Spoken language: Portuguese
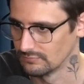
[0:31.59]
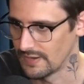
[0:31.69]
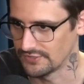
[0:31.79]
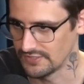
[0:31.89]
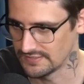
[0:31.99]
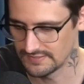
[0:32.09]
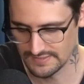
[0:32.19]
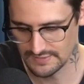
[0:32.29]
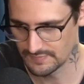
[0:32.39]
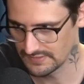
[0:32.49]
Parte desses
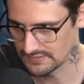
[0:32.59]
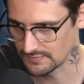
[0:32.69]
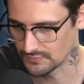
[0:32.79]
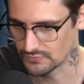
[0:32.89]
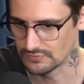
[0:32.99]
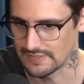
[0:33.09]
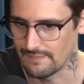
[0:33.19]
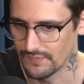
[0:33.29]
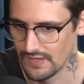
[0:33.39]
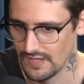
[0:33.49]
três princípios,
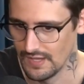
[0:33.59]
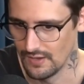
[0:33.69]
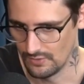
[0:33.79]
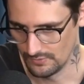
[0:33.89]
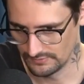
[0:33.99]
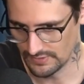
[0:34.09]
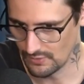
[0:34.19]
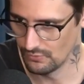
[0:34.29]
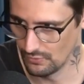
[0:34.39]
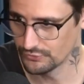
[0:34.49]
tá?
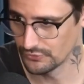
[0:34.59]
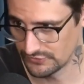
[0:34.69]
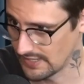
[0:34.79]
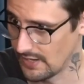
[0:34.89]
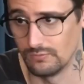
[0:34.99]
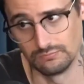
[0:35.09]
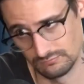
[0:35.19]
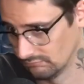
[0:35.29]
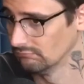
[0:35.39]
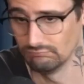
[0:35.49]
Então, o social